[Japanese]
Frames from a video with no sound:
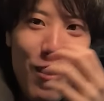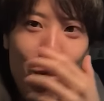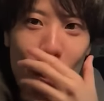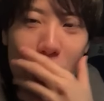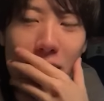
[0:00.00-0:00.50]

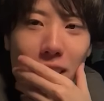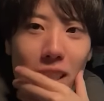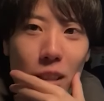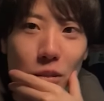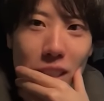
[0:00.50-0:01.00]
俺賃
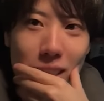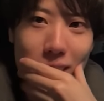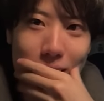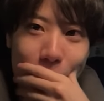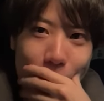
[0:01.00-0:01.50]
貸なのに。
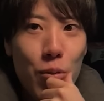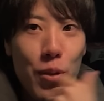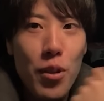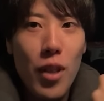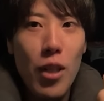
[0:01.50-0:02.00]

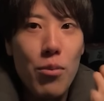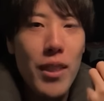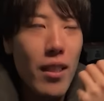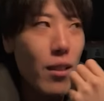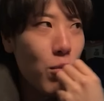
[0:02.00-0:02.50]
服買う
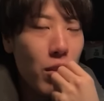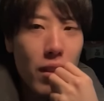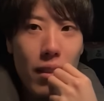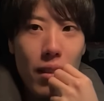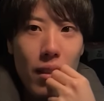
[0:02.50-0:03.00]
みたいなノリ
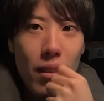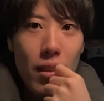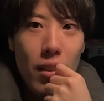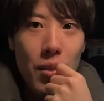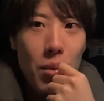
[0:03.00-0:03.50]
で。
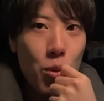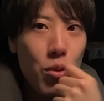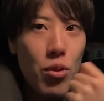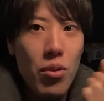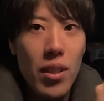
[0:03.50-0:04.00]
しかも
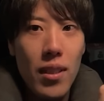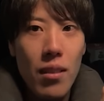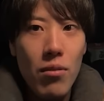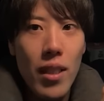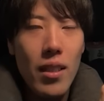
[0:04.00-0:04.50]
その
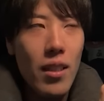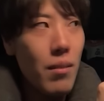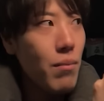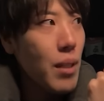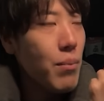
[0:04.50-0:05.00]
家の内
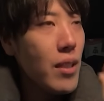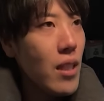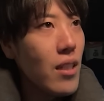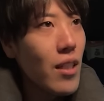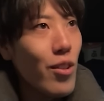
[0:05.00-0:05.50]
見、まあみん
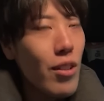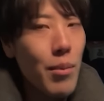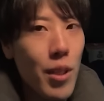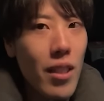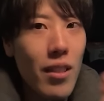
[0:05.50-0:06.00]
なでネットで
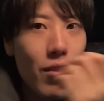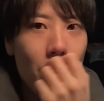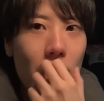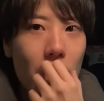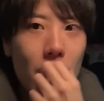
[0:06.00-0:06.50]
は見たんだけど、
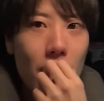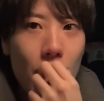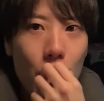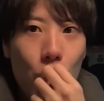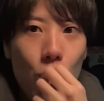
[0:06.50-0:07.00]
事前に。
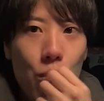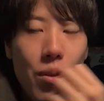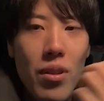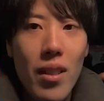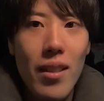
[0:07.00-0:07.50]
5
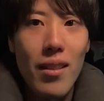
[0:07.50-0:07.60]
分ぐら